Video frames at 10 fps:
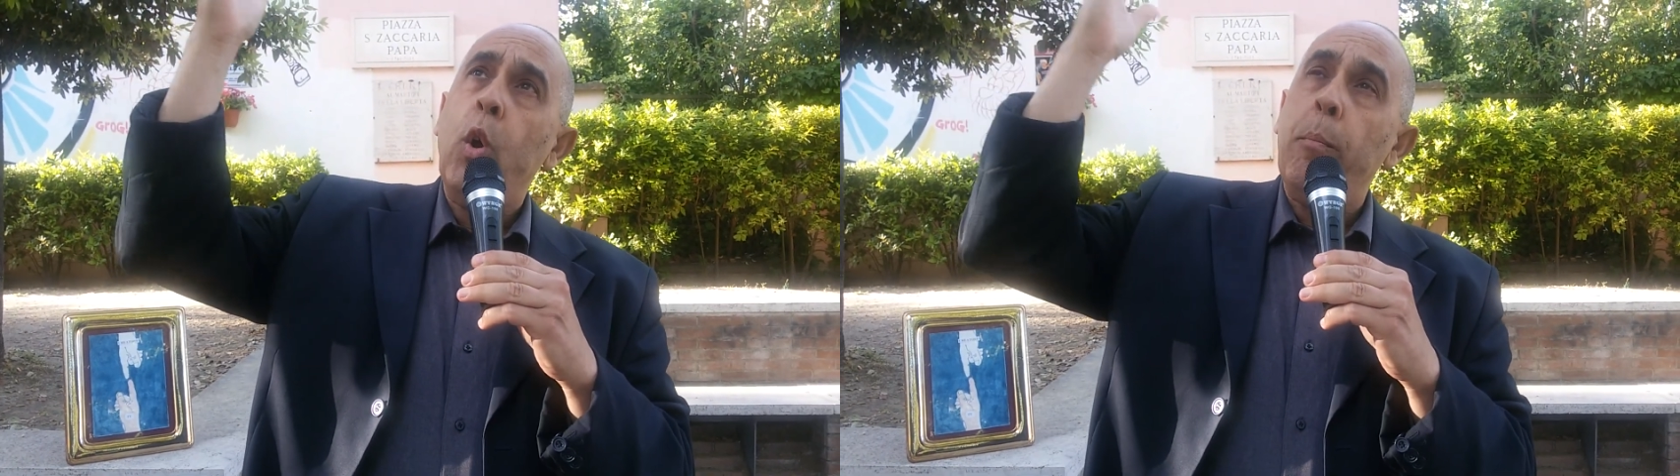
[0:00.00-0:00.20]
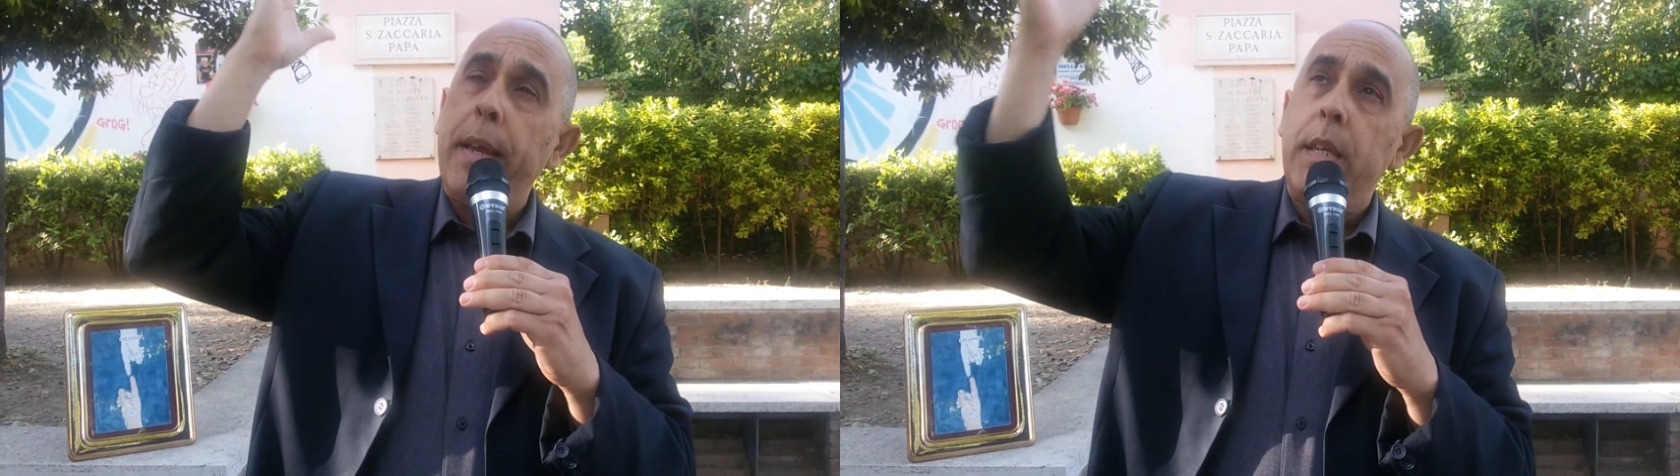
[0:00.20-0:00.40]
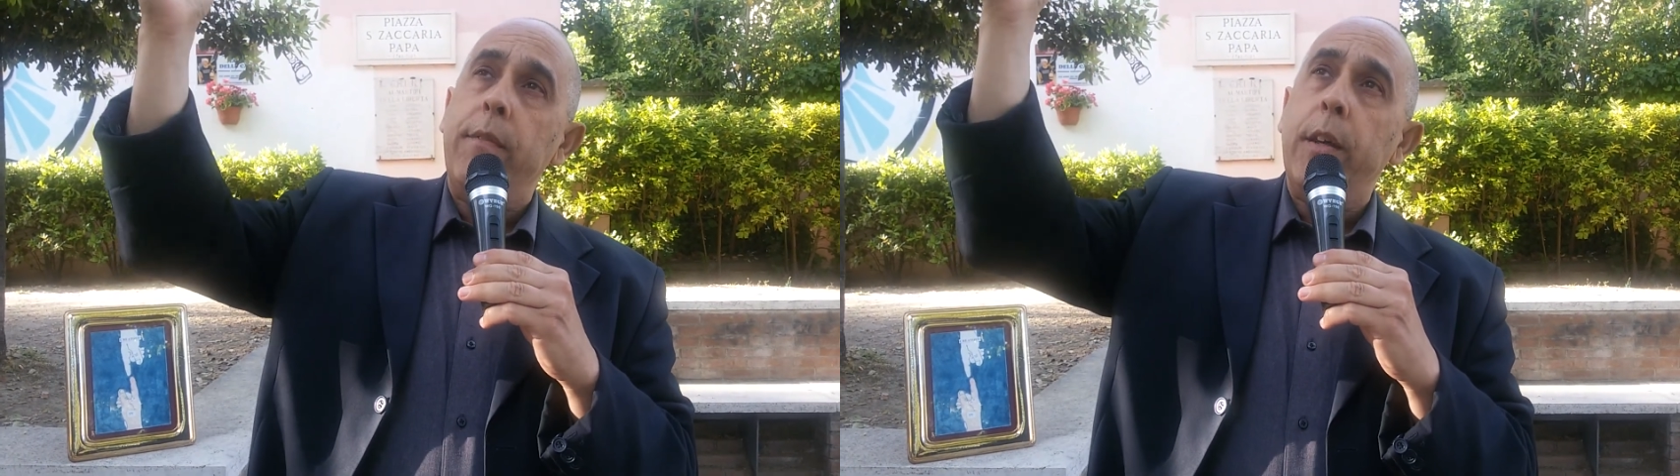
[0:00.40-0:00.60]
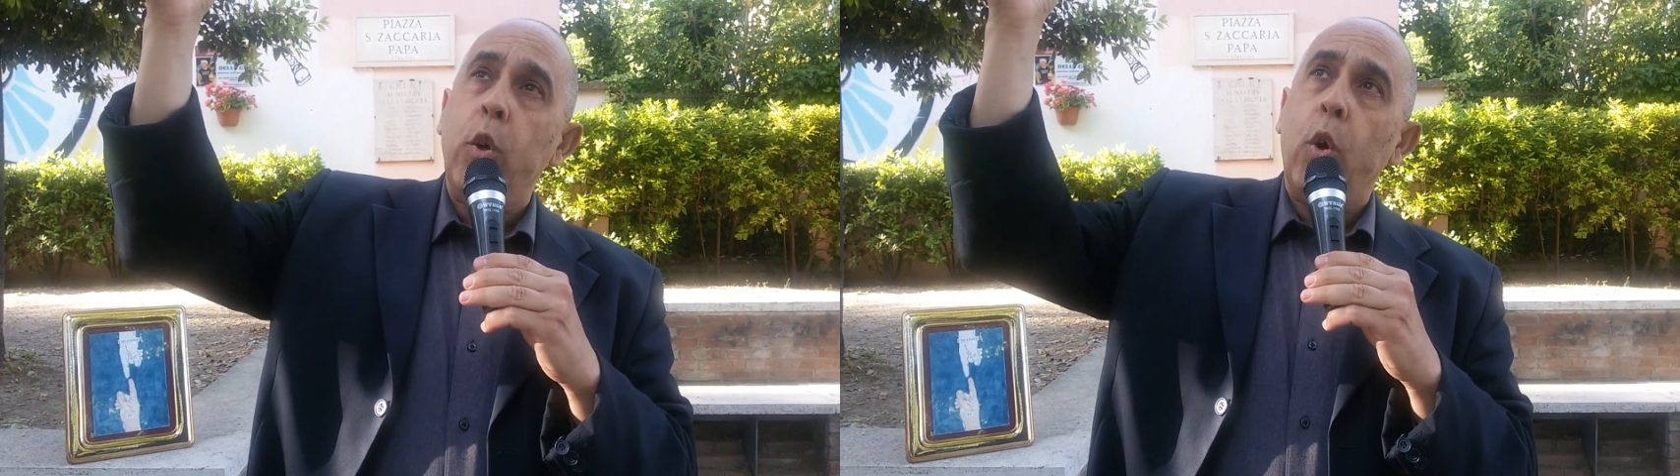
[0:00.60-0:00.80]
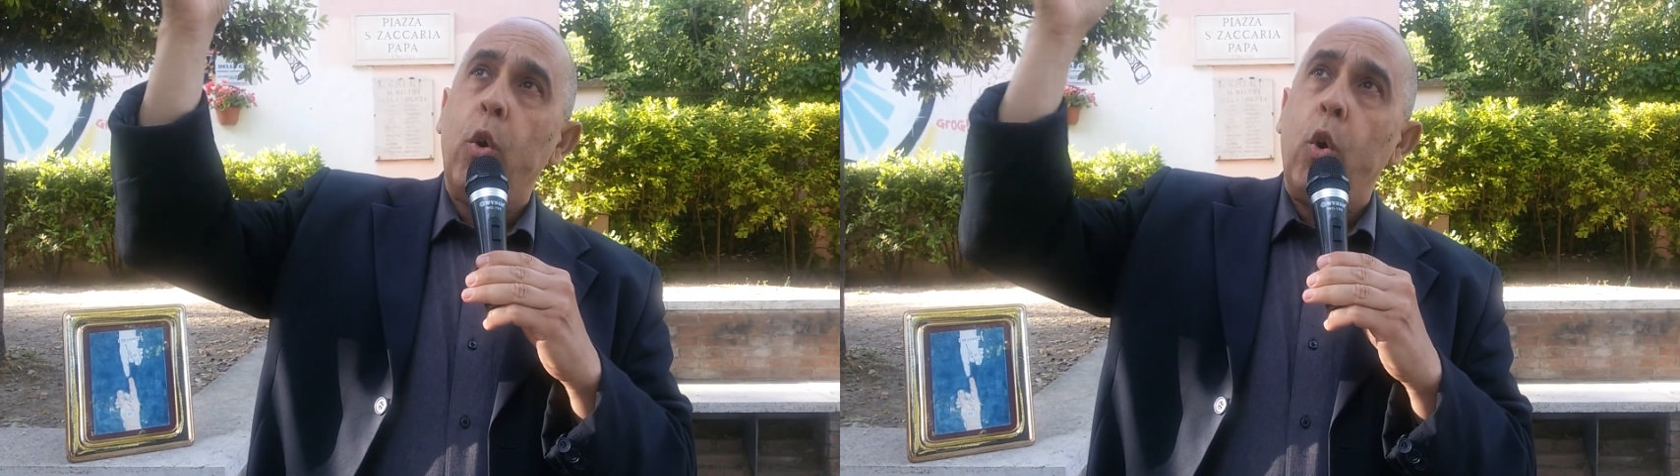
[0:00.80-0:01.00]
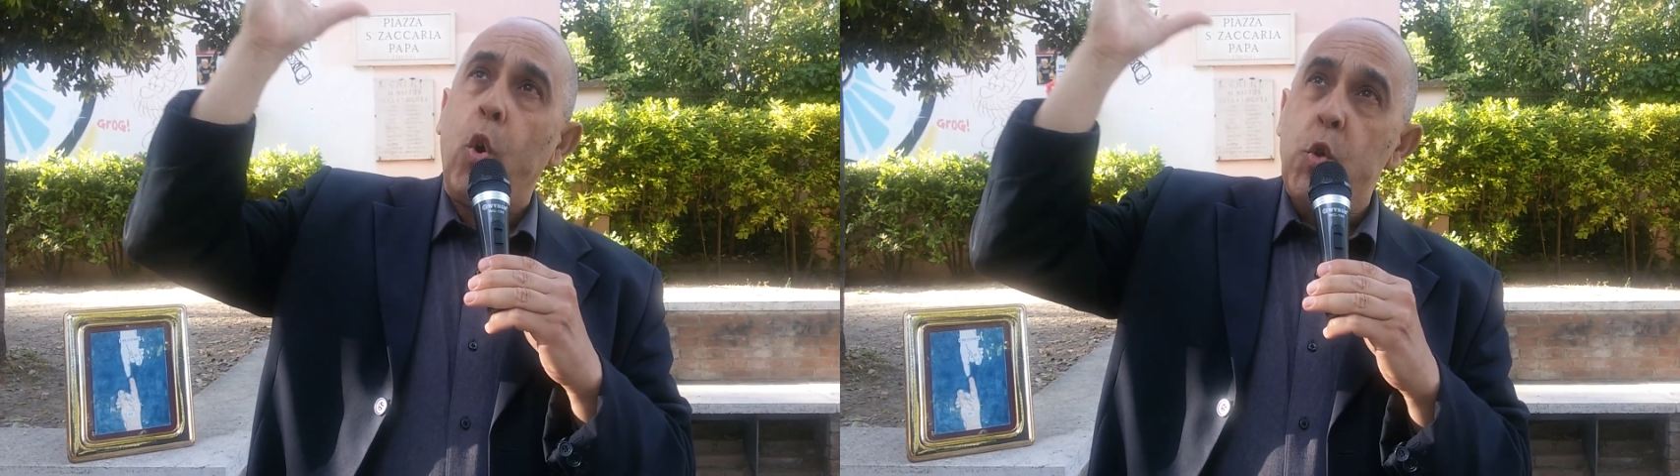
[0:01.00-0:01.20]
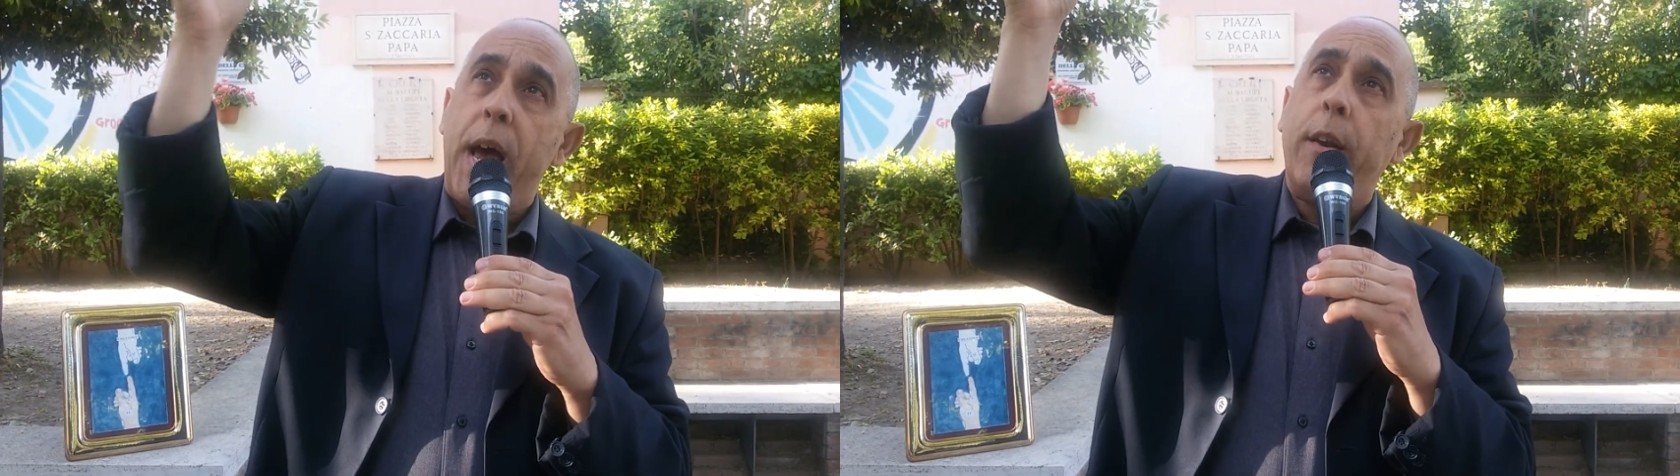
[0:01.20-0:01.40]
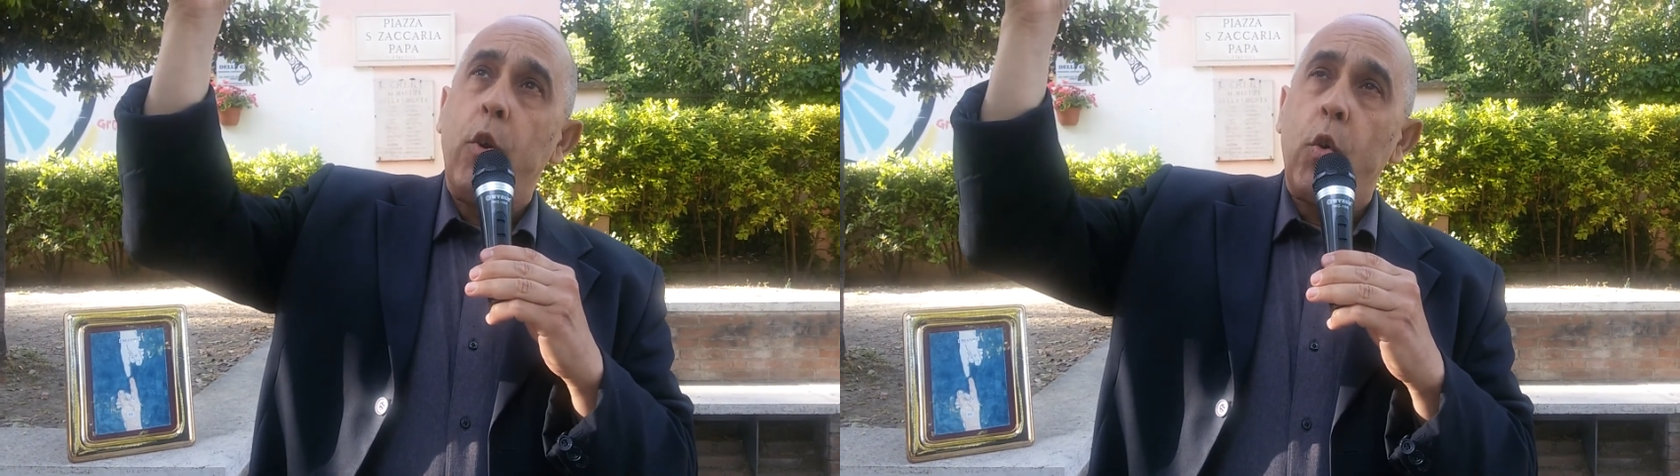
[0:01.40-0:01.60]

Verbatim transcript: magnifico, lo osanno,